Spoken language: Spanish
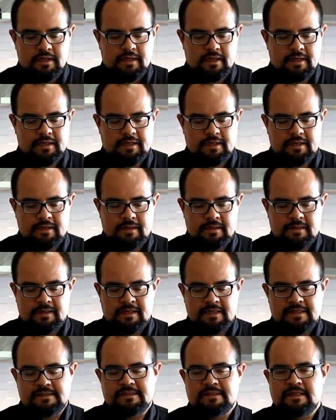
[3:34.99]
eh,
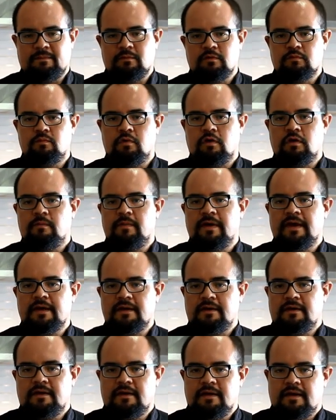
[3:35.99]
necesitamos
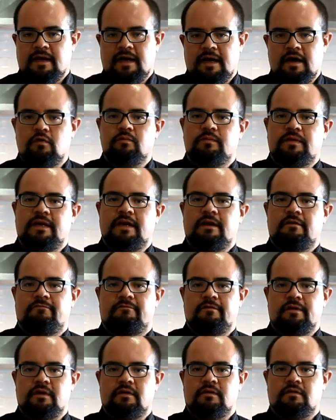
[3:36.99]
volver a obtener
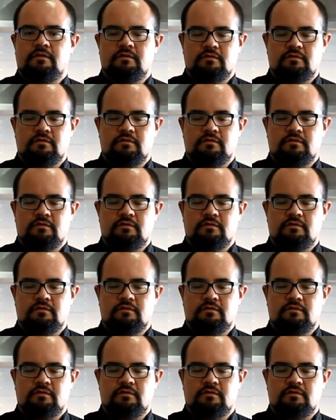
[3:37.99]
filo,